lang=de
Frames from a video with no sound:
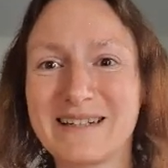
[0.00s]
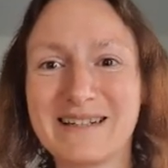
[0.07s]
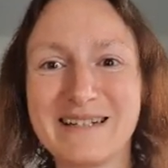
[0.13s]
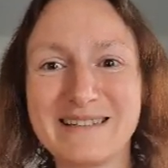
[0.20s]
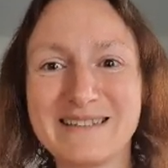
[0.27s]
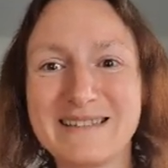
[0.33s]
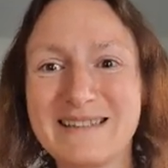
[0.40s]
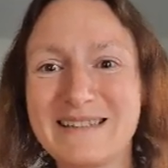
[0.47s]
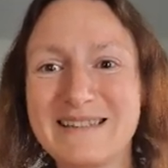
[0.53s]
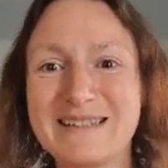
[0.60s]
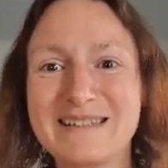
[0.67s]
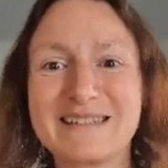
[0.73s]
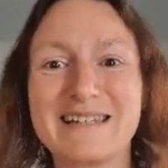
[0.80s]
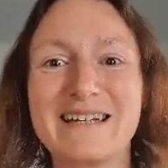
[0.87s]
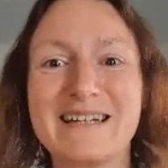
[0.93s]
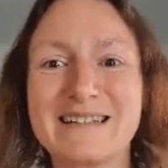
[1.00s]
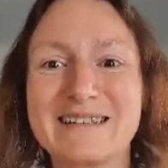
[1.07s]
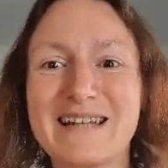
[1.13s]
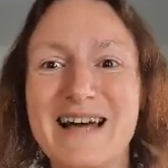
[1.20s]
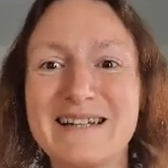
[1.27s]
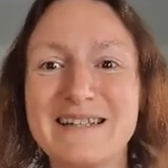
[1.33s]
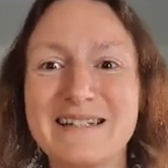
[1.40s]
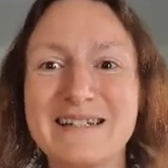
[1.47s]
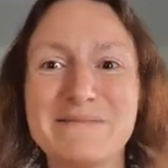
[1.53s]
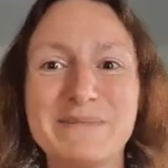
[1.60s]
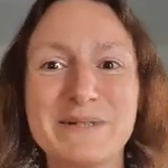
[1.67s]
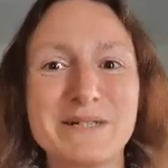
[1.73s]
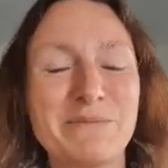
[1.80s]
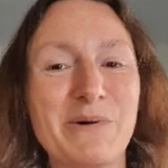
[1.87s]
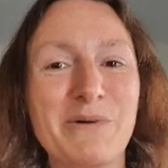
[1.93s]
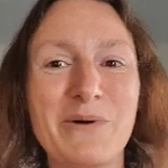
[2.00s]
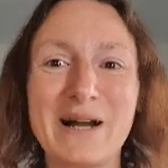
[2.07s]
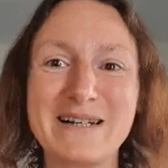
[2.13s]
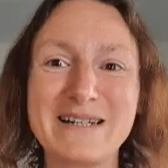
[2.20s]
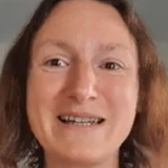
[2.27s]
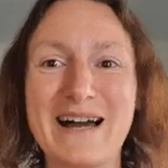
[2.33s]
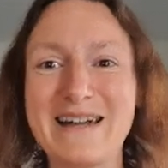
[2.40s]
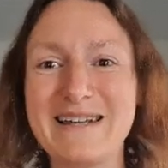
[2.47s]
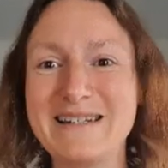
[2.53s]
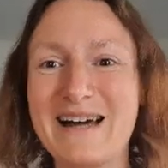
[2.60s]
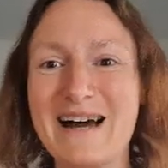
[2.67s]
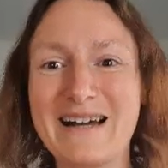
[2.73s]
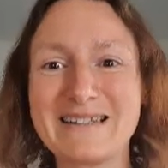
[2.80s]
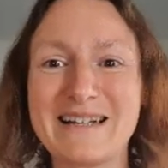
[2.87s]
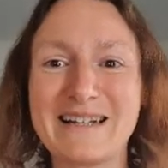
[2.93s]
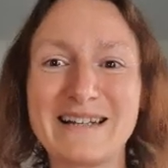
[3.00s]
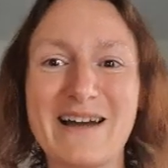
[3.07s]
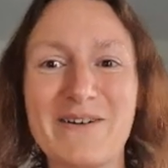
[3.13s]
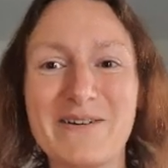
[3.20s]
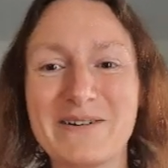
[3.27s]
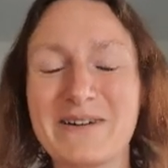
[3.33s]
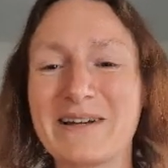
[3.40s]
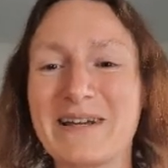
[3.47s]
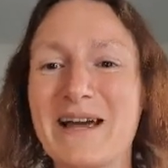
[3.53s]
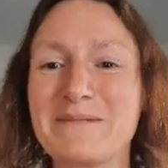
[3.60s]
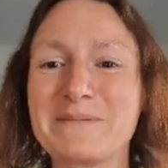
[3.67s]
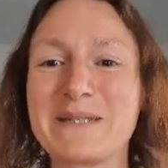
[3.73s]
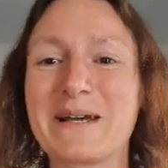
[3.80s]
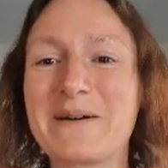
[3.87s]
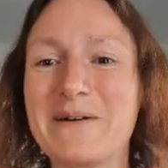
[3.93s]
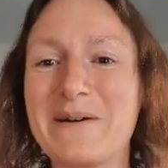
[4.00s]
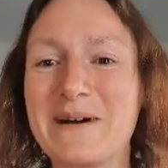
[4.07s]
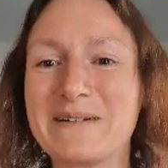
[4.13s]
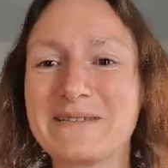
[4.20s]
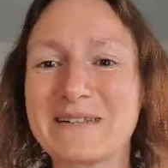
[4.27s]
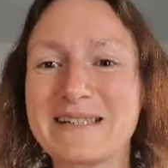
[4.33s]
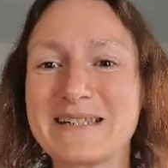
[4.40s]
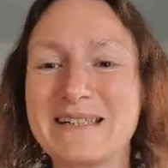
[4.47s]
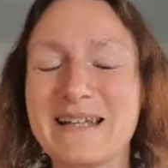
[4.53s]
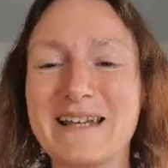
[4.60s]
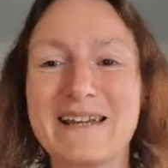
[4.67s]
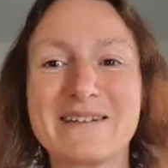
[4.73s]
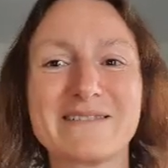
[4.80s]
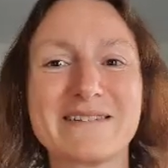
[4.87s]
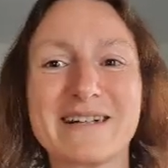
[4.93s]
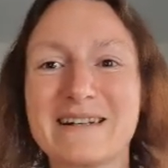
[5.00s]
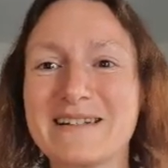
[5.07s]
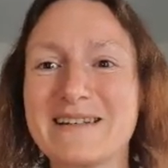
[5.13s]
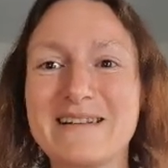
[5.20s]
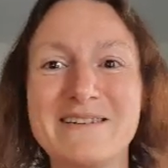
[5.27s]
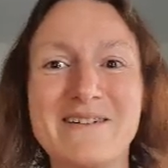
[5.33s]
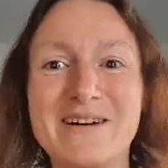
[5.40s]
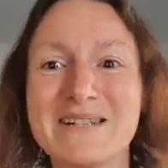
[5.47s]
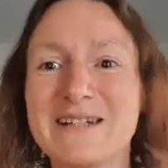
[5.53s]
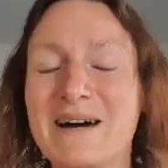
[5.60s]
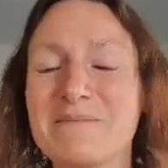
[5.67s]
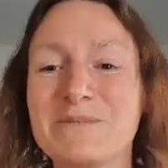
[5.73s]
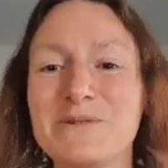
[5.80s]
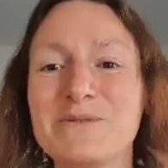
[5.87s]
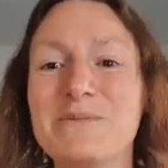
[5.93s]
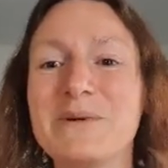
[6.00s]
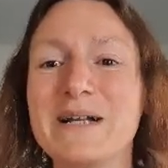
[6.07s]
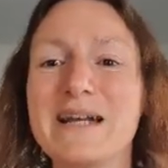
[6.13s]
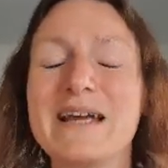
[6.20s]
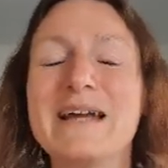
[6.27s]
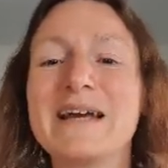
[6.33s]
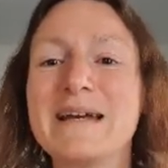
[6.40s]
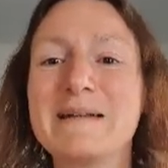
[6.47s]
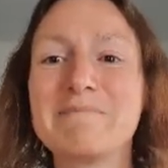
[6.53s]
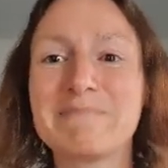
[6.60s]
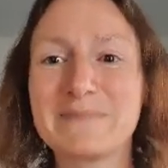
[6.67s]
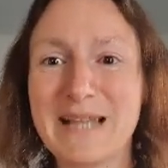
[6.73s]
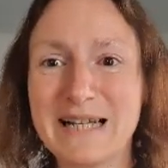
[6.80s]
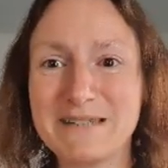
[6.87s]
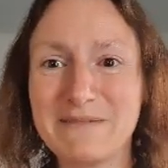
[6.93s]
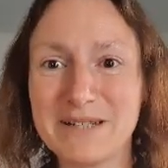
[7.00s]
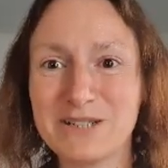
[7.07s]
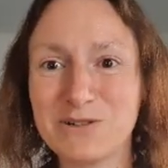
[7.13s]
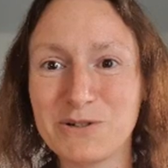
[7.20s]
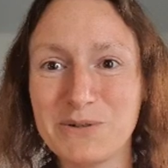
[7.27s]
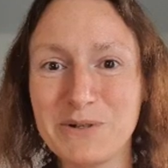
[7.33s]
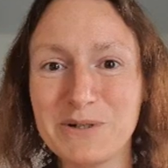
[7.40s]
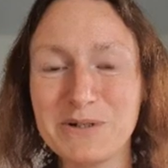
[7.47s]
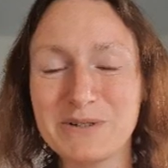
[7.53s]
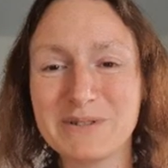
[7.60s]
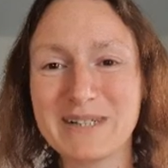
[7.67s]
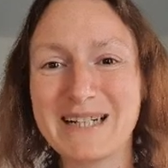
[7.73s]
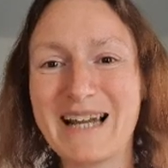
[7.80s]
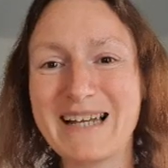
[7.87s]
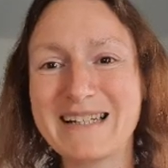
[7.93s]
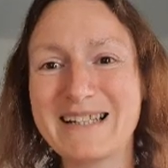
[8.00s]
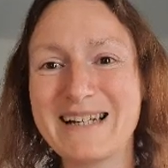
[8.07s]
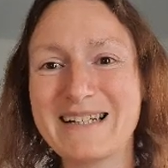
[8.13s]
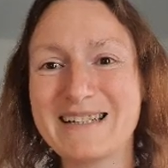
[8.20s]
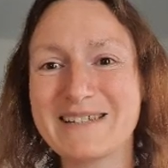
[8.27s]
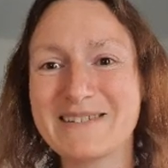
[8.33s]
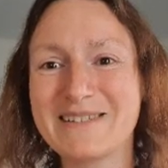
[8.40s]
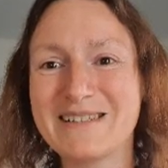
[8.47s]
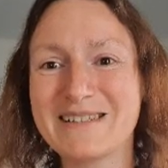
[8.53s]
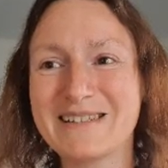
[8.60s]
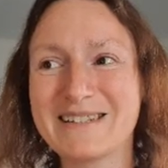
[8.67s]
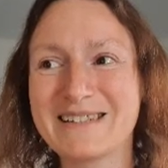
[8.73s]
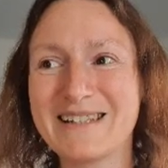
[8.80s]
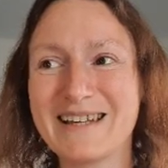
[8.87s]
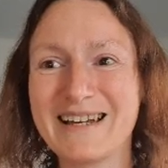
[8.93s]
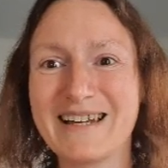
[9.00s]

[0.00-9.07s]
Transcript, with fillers: ne, dieses gegenseitige mit dem Horn, die AIDA hat dann ja auch noch, ihr habt es ja gehört und gesehen und dann die Leute am Jubeln. Das war schön und gleichzeitig so dieses,